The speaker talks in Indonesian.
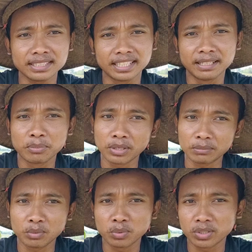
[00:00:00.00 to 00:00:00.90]
ini
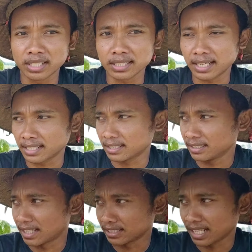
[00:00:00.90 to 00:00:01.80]
buat pupuk dasar
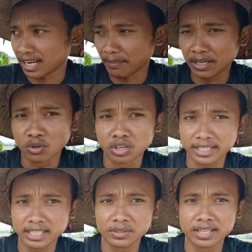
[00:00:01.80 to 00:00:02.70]
yang tanaman
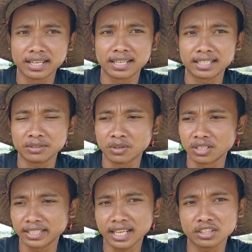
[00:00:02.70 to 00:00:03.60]
holki lo ya
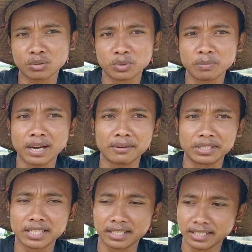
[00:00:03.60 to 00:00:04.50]
holki ataupun
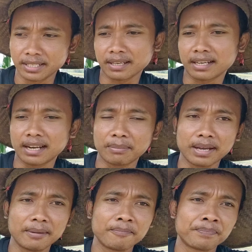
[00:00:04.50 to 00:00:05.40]
palawijannya karena
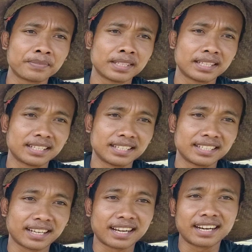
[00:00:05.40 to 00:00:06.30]
apa
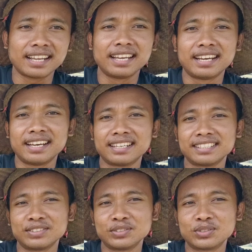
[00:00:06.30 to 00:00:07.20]
karena ya
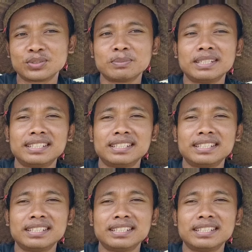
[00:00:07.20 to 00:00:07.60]
untuk